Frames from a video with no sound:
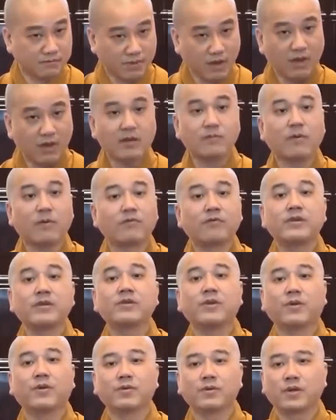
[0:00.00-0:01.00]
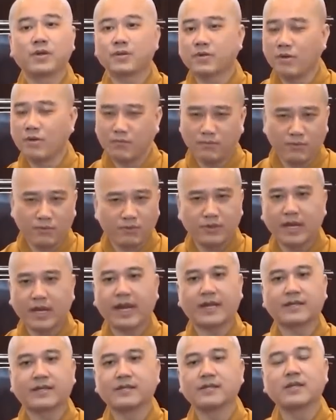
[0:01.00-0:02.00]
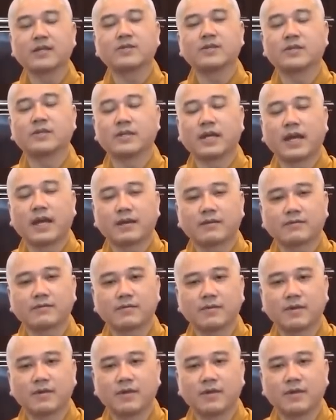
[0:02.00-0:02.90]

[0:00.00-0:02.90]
Đó là một ví dụ thôi, còn muôn ngàn những cái chuyện khác.